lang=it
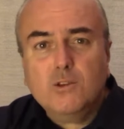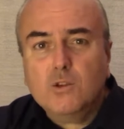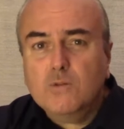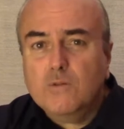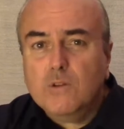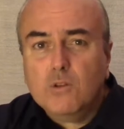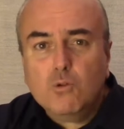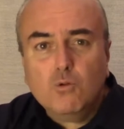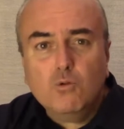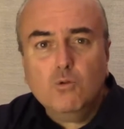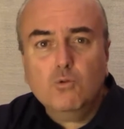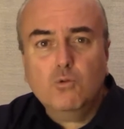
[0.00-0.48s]

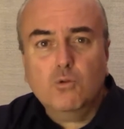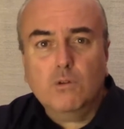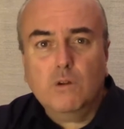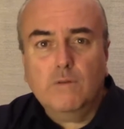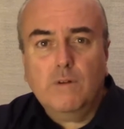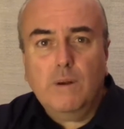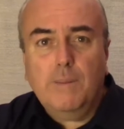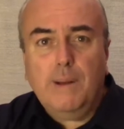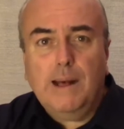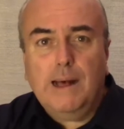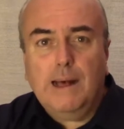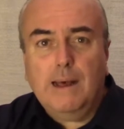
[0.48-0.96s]
dove tutto va
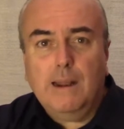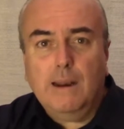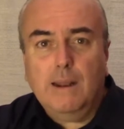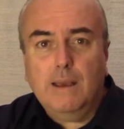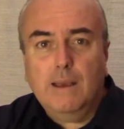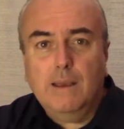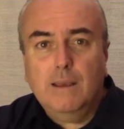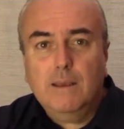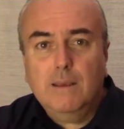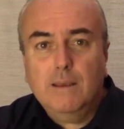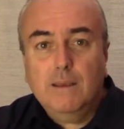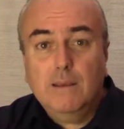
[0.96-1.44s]

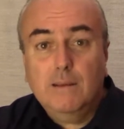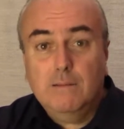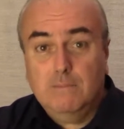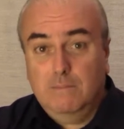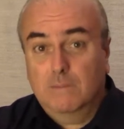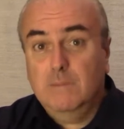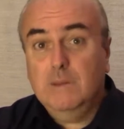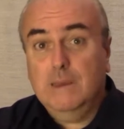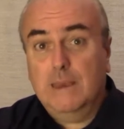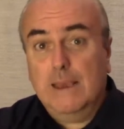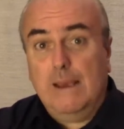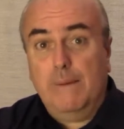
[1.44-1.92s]
male,
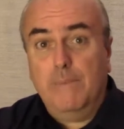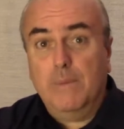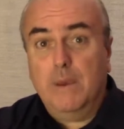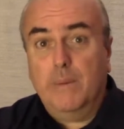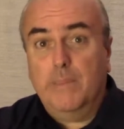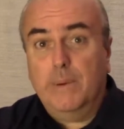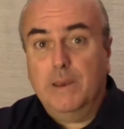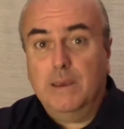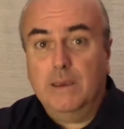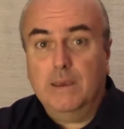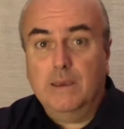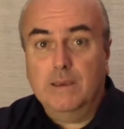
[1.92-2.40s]
cambia
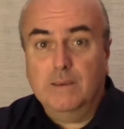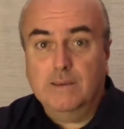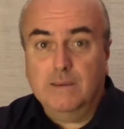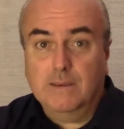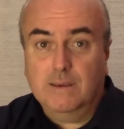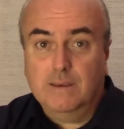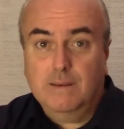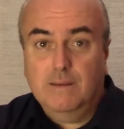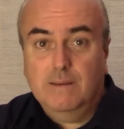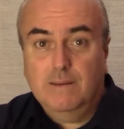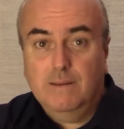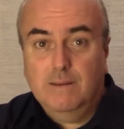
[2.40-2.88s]

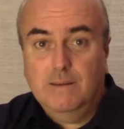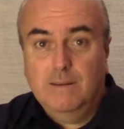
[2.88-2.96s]
paese.